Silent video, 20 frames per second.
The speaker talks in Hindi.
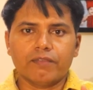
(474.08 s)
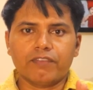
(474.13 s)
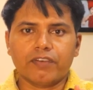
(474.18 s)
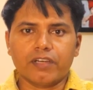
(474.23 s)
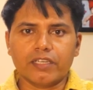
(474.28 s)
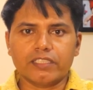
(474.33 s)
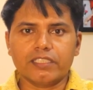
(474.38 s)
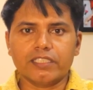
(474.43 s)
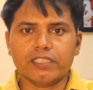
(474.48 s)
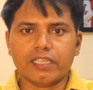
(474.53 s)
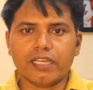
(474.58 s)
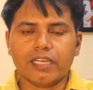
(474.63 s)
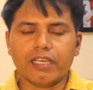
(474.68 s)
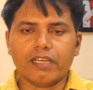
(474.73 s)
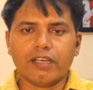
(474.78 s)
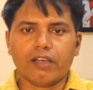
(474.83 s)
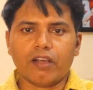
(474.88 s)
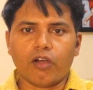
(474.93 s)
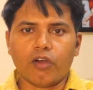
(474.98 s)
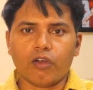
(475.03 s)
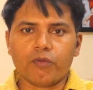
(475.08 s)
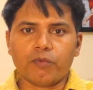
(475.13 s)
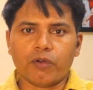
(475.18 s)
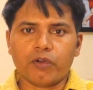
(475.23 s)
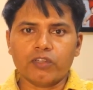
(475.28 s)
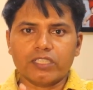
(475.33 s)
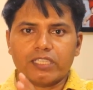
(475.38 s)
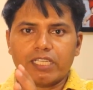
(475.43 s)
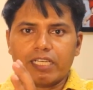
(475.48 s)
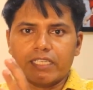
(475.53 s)
फजी है और
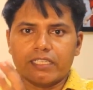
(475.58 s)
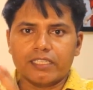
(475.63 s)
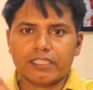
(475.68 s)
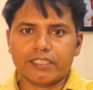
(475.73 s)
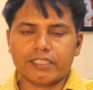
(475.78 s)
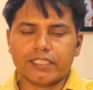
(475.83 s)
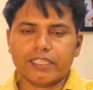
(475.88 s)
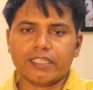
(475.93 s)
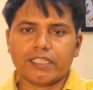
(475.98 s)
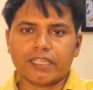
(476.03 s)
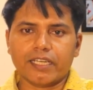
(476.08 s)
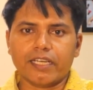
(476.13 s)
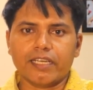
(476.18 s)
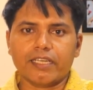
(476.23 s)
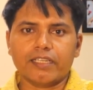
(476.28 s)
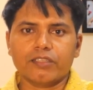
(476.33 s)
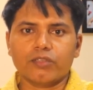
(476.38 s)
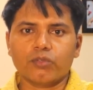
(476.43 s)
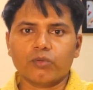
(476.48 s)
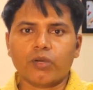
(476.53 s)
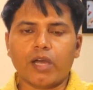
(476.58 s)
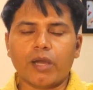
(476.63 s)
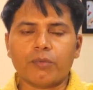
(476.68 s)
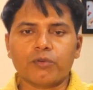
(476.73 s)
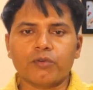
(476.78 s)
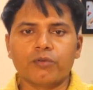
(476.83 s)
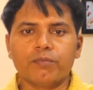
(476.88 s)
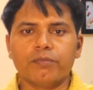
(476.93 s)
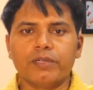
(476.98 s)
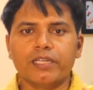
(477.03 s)
बहुत ज़्यादा इरिटेट है तो
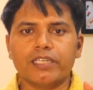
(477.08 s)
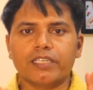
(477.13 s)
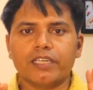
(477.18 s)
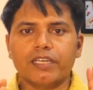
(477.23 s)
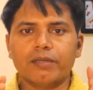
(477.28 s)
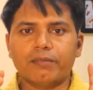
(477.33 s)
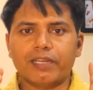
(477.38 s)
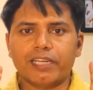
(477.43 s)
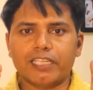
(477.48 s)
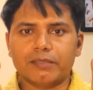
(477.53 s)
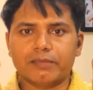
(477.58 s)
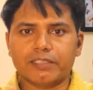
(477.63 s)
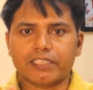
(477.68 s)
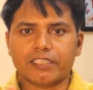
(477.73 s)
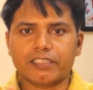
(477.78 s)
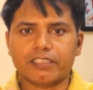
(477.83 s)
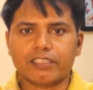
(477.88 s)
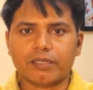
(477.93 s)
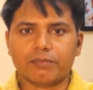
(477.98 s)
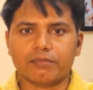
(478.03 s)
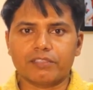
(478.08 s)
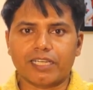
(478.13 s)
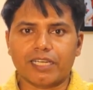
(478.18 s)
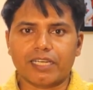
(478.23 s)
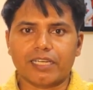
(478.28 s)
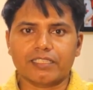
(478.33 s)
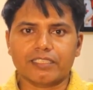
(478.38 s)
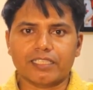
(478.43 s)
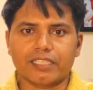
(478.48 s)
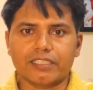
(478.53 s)
आपको मेडिकल मैनेजमेंट की तरफ
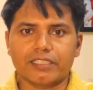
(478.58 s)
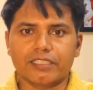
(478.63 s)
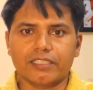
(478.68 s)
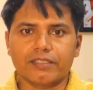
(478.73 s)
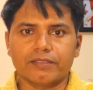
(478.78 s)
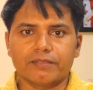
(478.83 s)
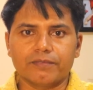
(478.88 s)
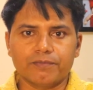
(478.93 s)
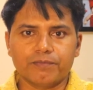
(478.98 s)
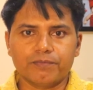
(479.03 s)
जाना चाहिए